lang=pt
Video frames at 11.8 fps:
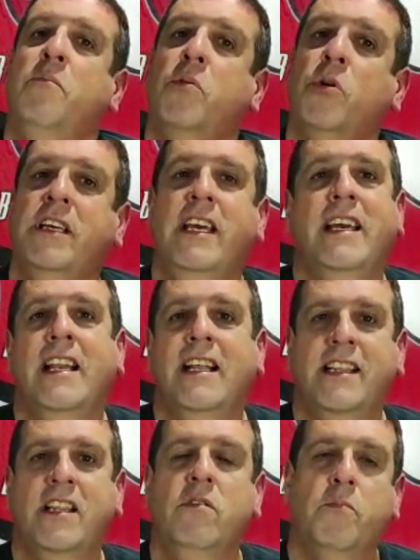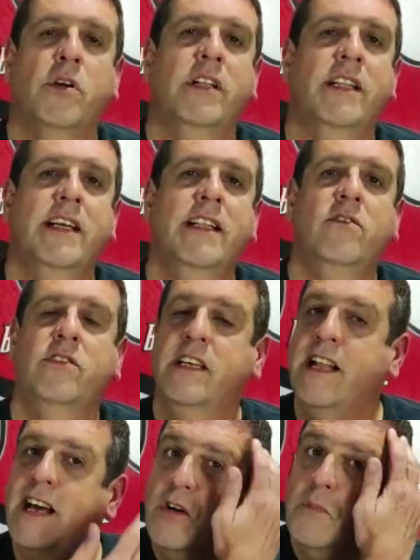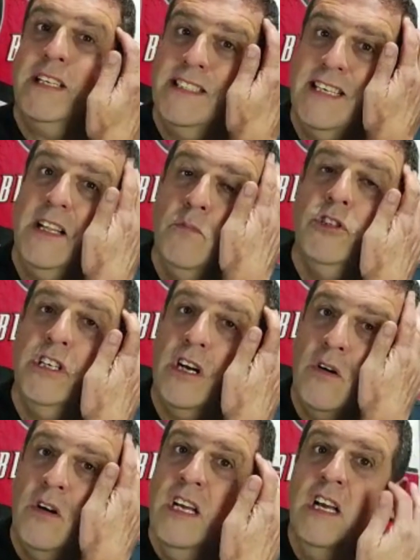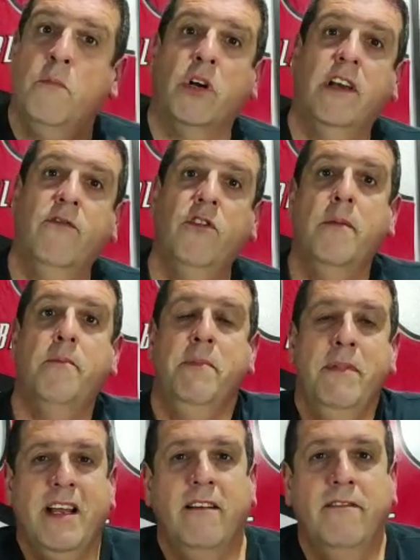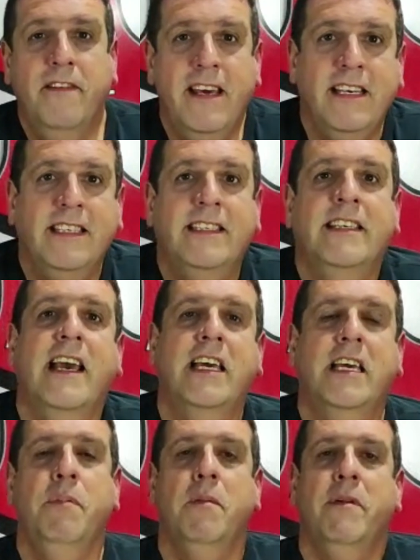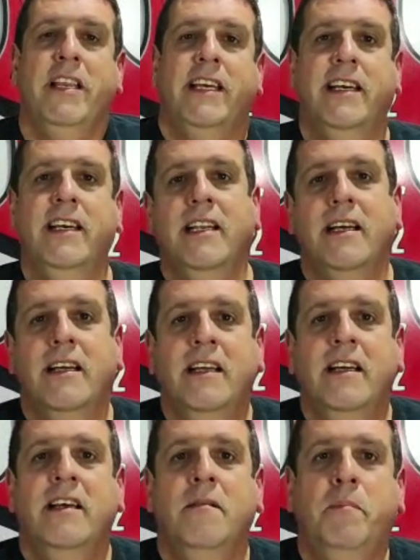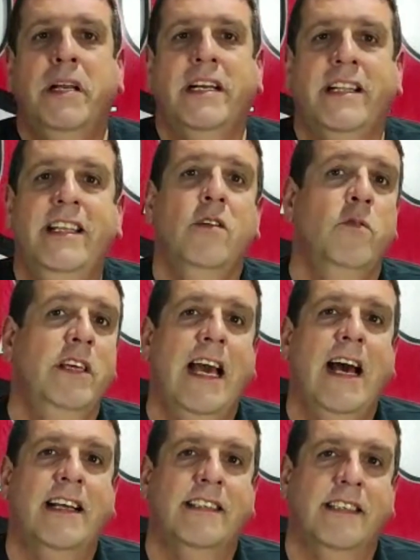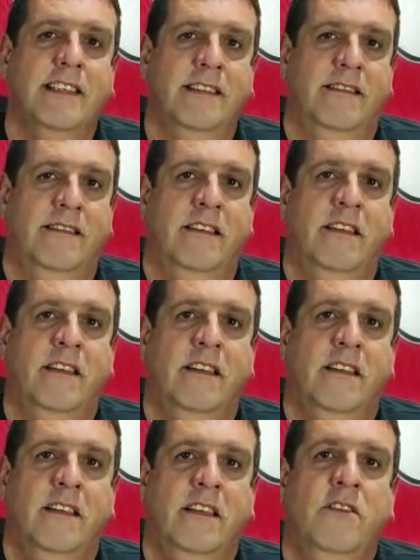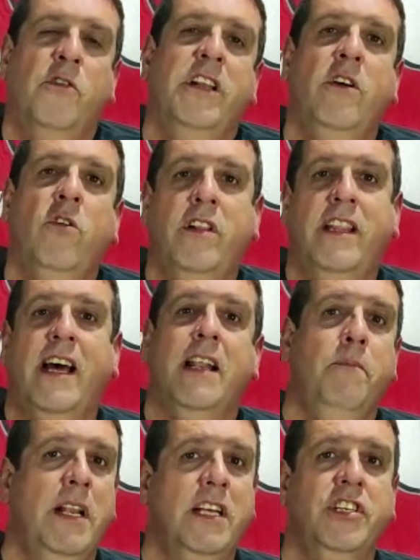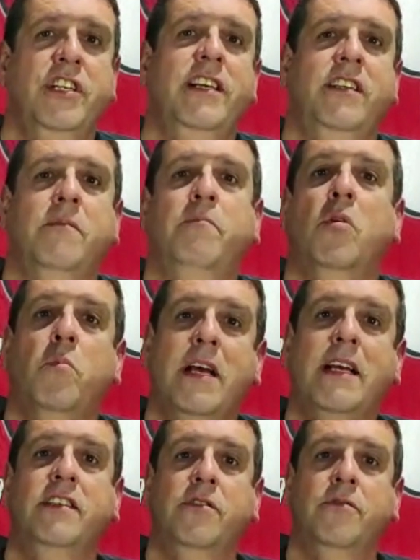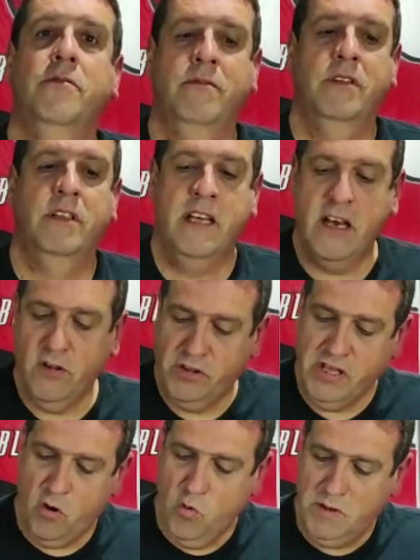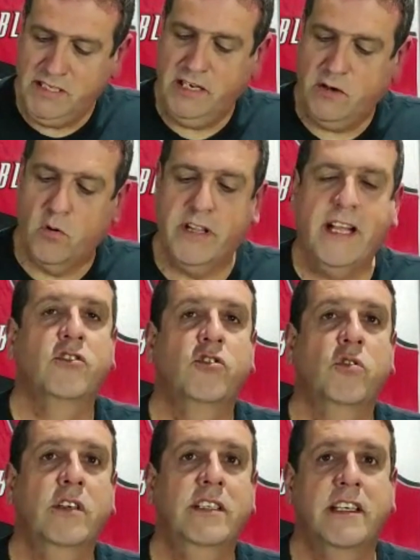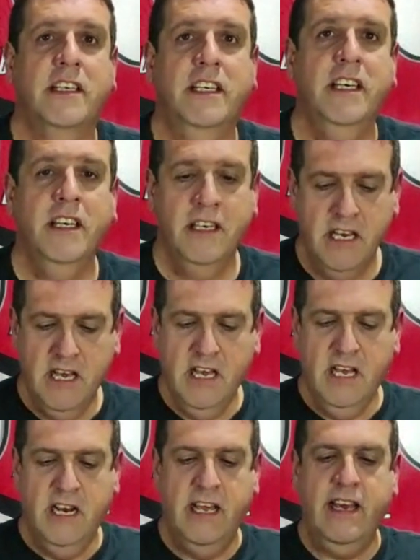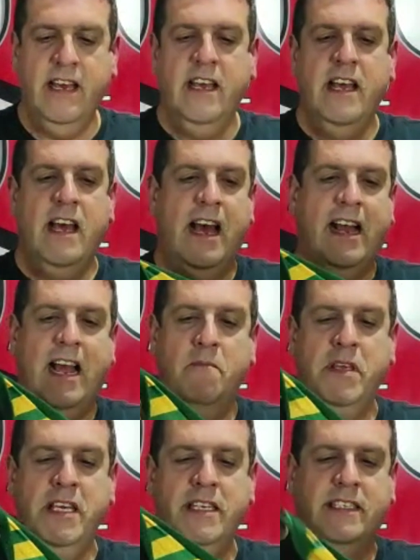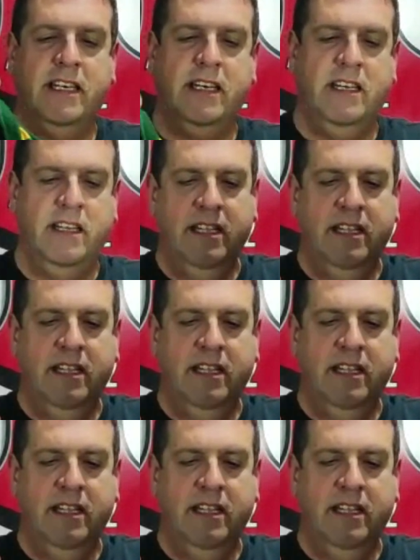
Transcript: Por que, que ela é tão importante no cenário do basquete mundial? Porque foi a primeira vez que a equipe americana perdeu em casa e foi derrotada pela gente, pelo Brasil. Né? Eu tenho algumas recordações aqui, né? A camisa